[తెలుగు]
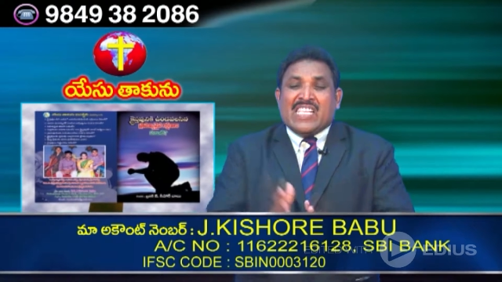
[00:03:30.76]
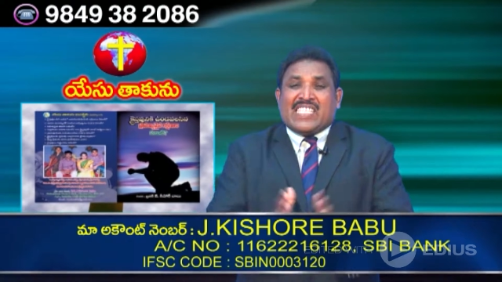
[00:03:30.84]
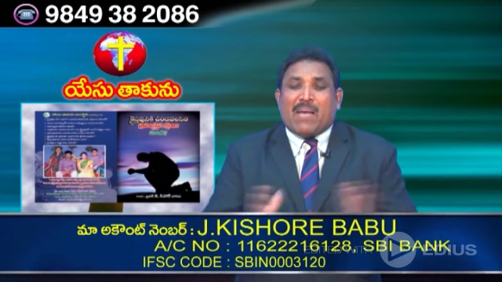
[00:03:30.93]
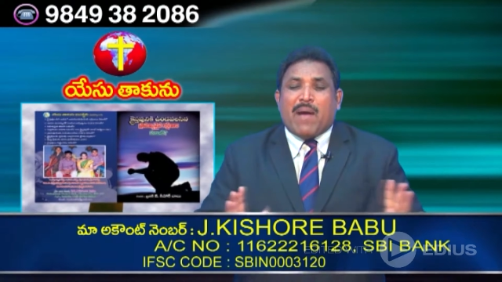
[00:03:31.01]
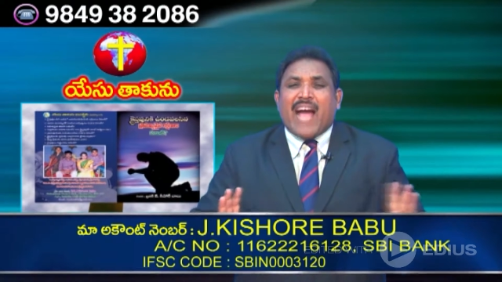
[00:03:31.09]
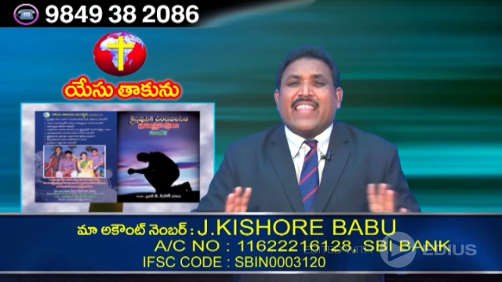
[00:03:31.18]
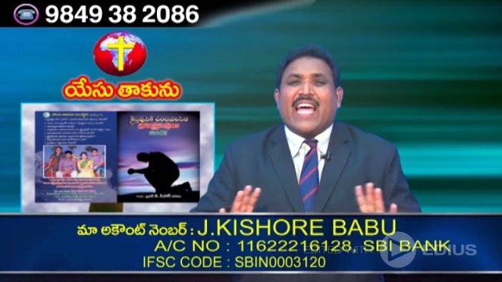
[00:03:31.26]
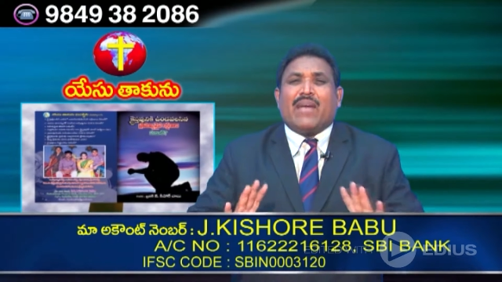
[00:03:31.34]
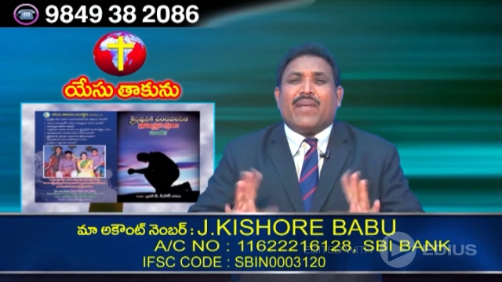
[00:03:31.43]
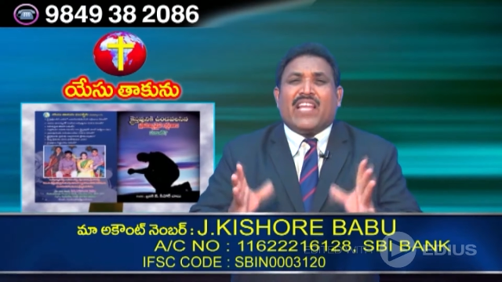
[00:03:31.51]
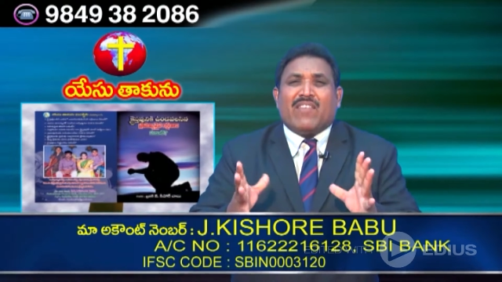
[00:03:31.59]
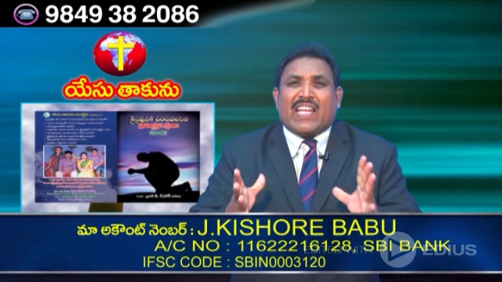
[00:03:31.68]

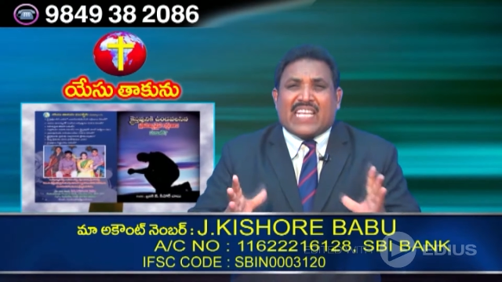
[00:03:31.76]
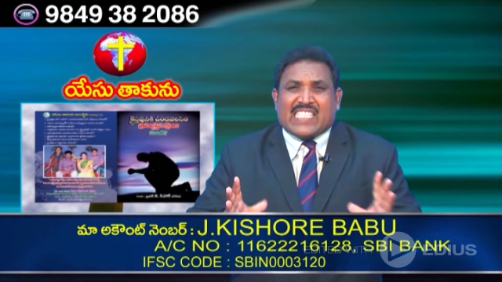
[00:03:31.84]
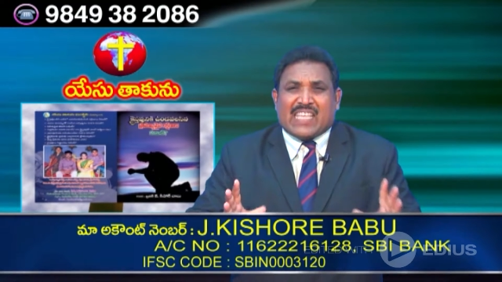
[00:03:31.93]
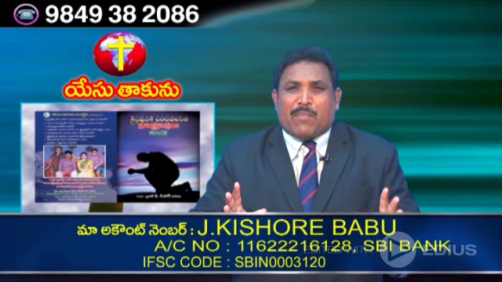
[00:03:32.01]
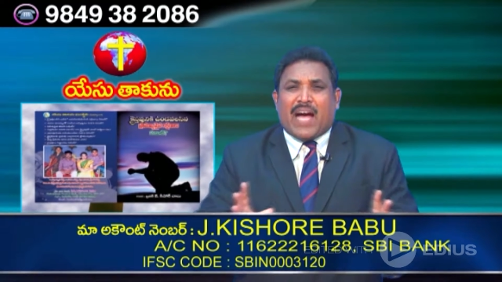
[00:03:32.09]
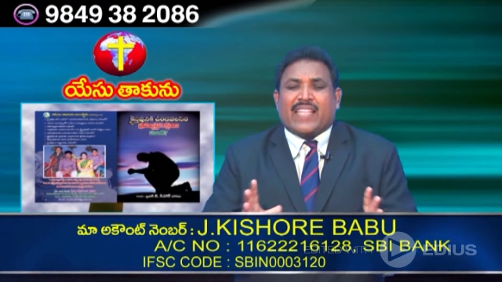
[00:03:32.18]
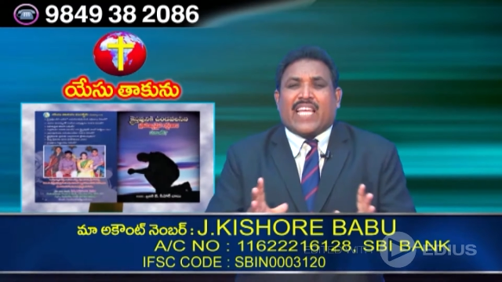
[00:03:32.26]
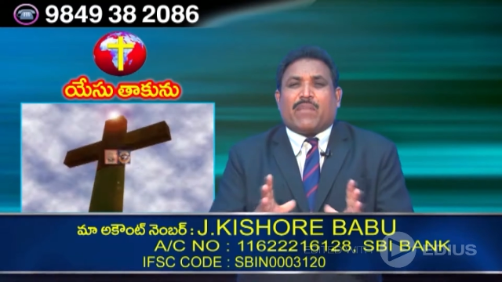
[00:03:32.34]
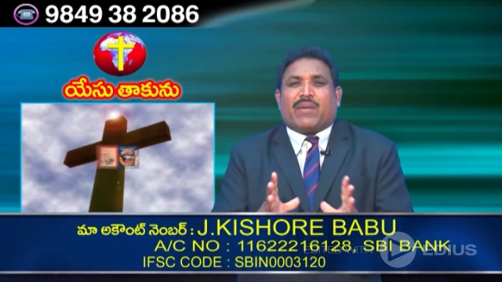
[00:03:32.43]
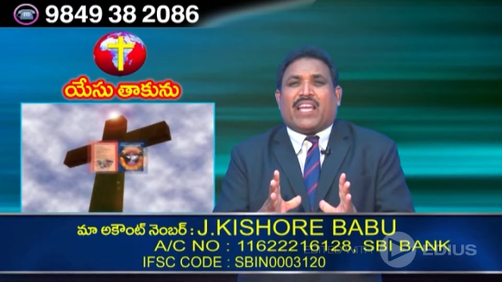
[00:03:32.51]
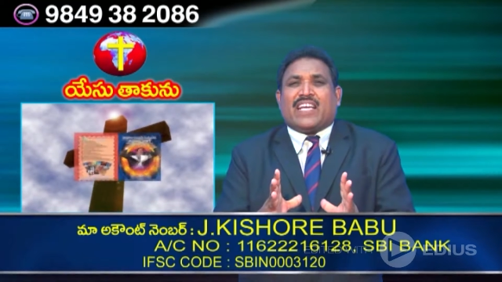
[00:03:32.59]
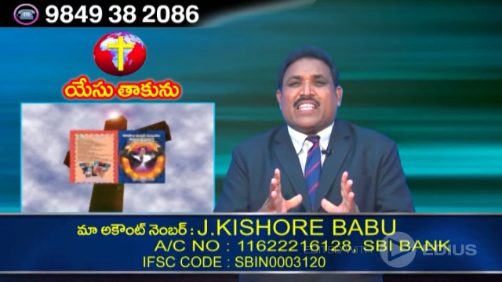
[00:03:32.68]
సమాధానం లేని వారికి
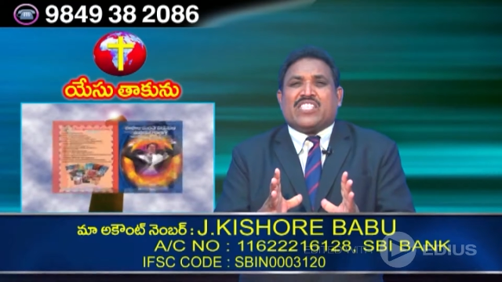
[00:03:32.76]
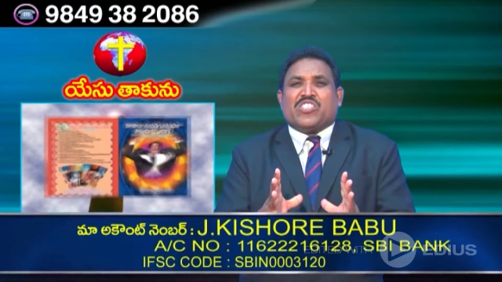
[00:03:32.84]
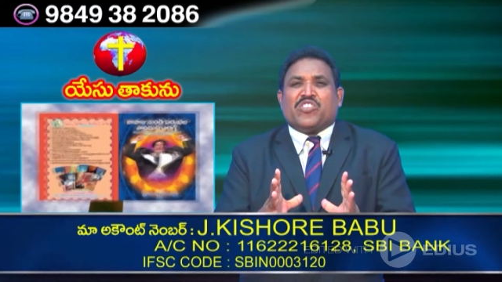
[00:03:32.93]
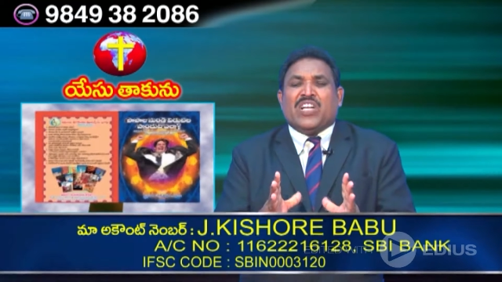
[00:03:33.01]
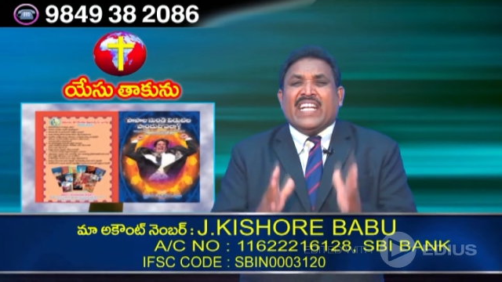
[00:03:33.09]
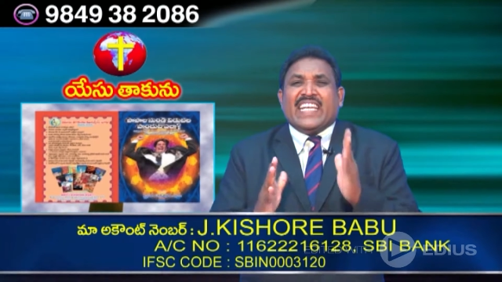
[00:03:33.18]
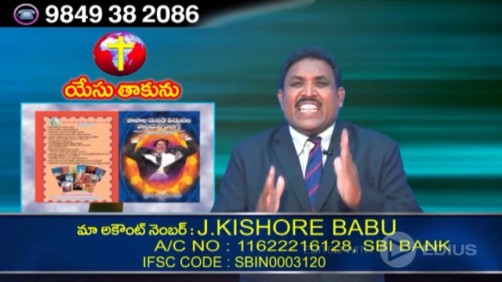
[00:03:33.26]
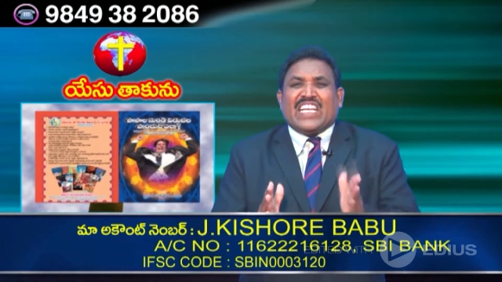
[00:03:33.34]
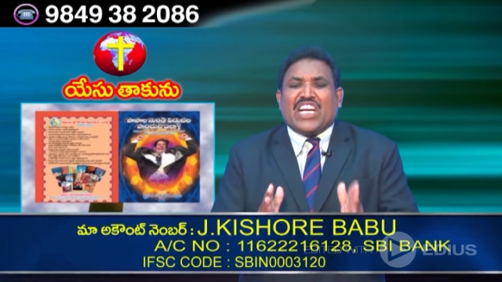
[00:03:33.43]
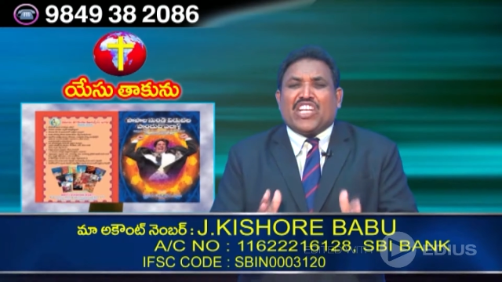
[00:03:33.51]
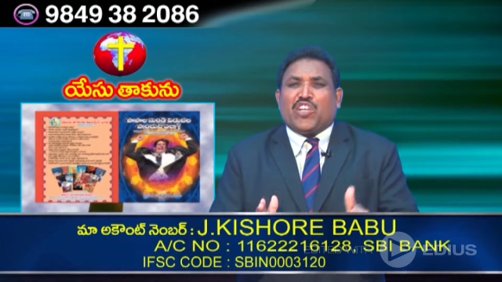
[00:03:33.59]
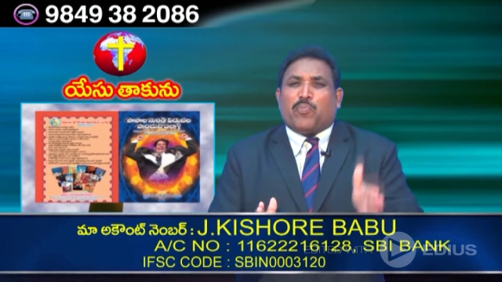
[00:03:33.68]
సమాధానం కలిగించింది
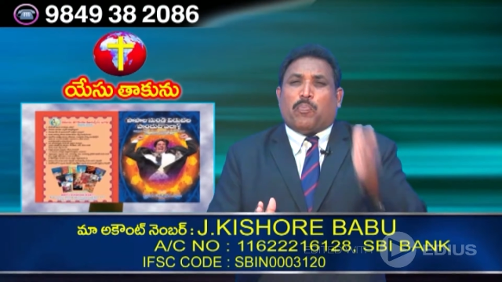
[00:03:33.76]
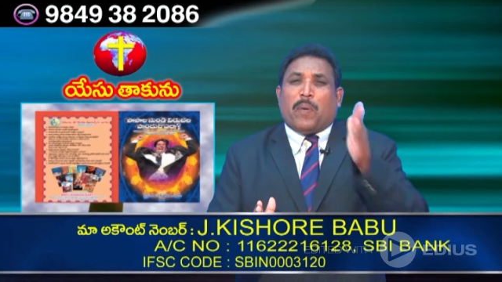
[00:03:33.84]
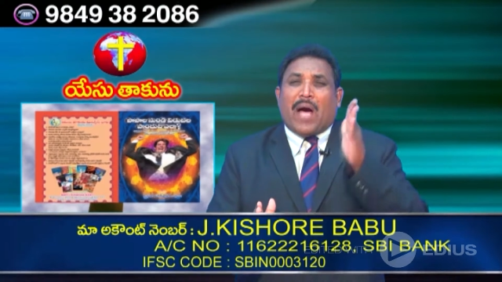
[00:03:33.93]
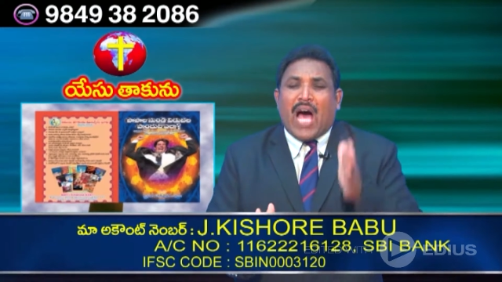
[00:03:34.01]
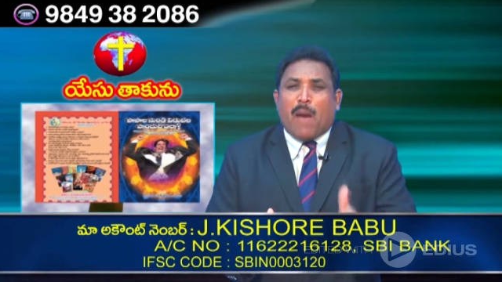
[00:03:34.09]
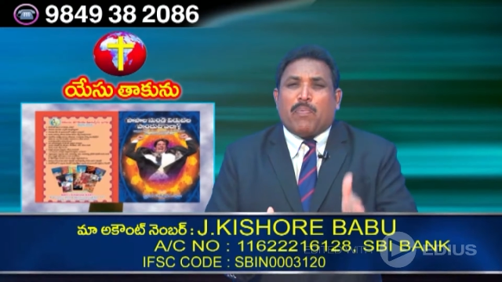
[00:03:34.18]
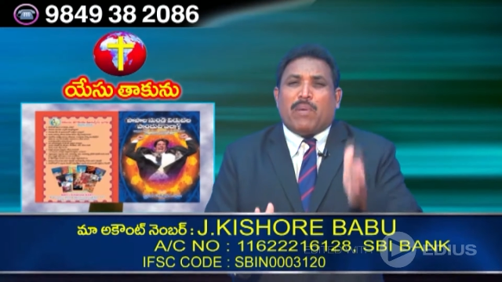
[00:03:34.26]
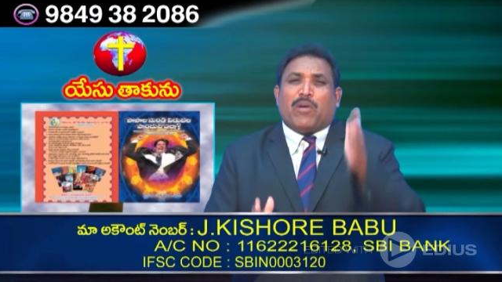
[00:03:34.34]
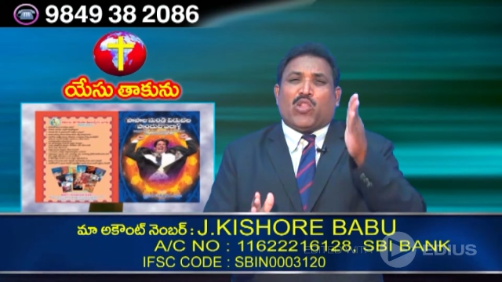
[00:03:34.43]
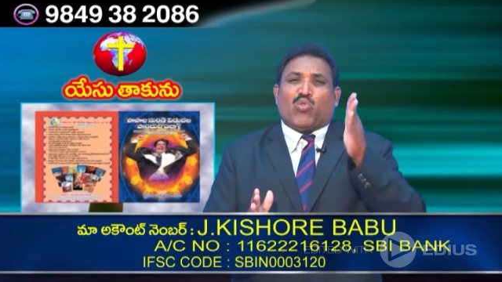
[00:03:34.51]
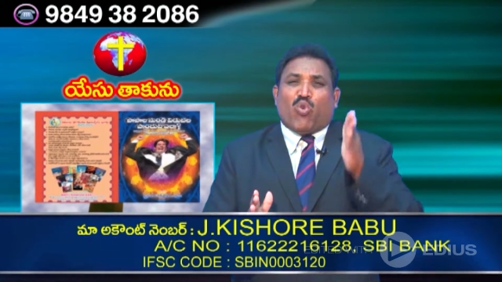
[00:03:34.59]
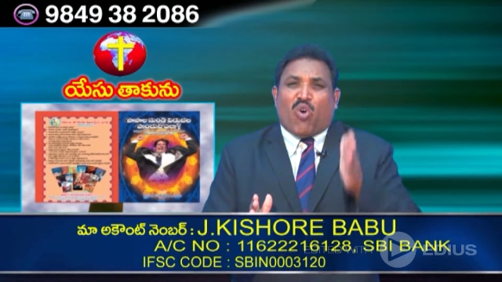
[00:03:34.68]
ఎందుకంటే
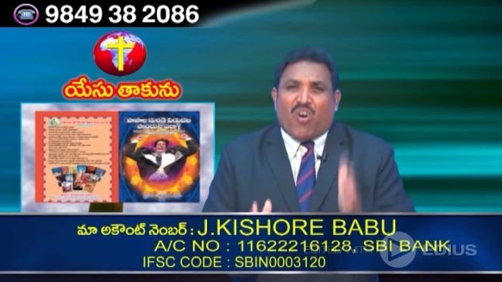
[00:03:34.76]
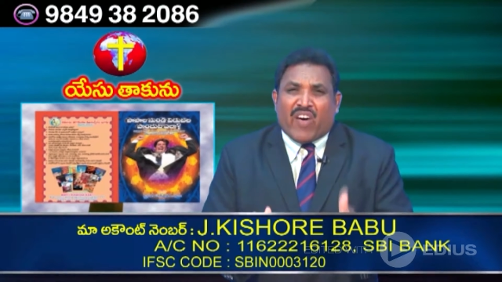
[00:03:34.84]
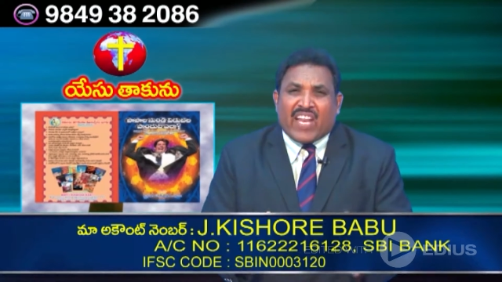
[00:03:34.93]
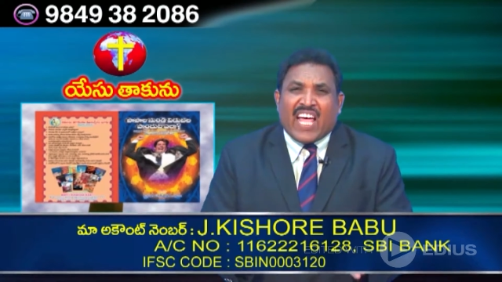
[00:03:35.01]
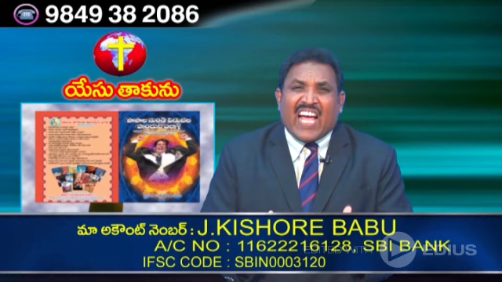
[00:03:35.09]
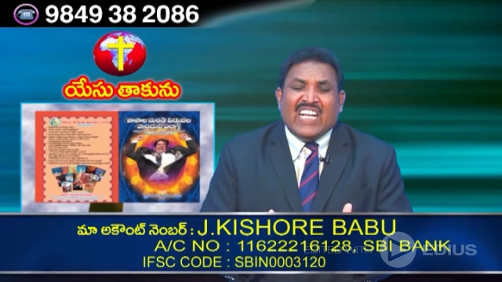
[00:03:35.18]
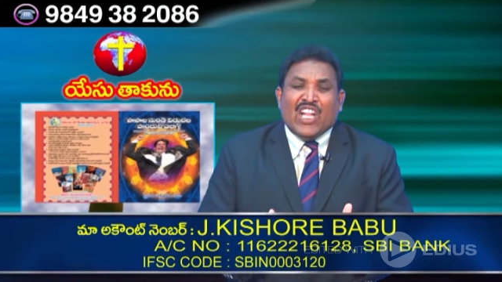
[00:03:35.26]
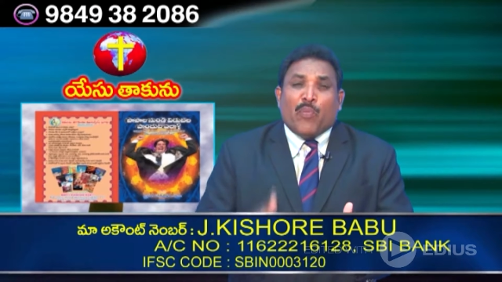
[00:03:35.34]
పాపము ద్వారా